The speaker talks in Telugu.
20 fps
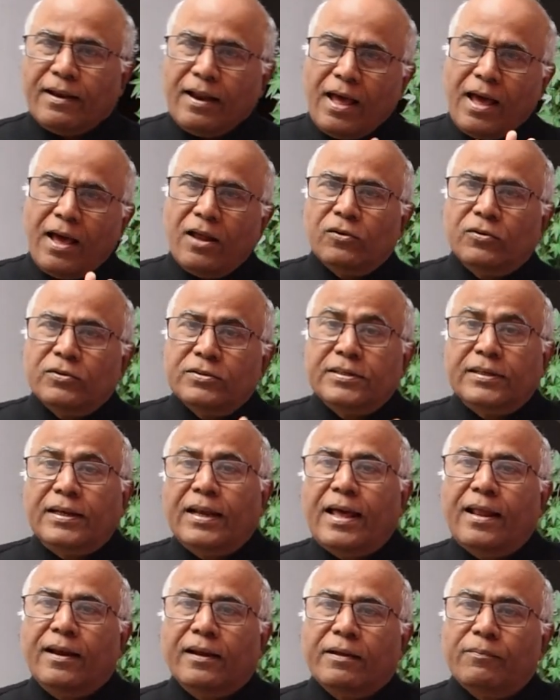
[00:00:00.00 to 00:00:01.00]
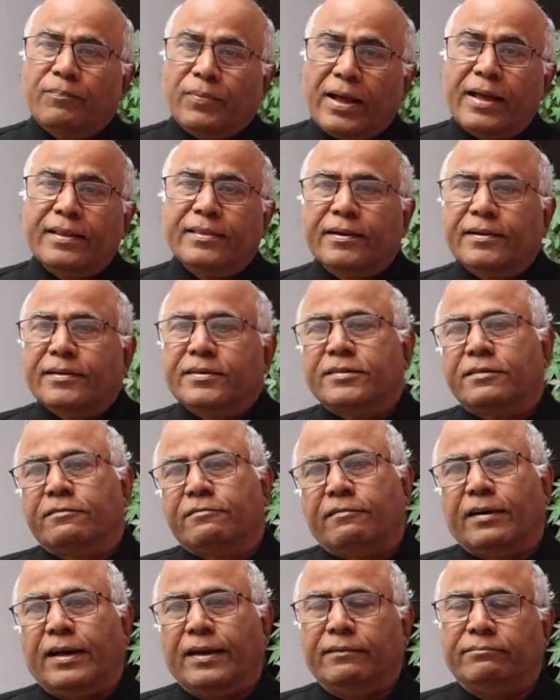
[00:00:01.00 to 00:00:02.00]
నాలుగు జిల్లాలకి ప్రాతినిధ్యం
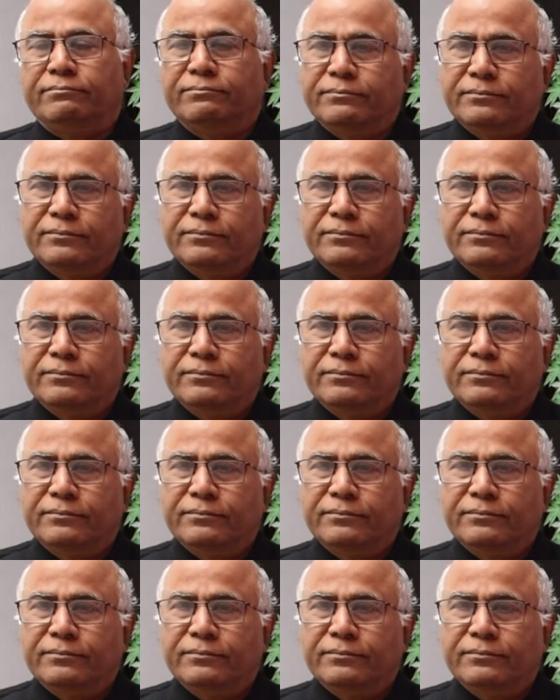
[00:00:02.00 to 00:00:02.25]
ఇవ్వాలి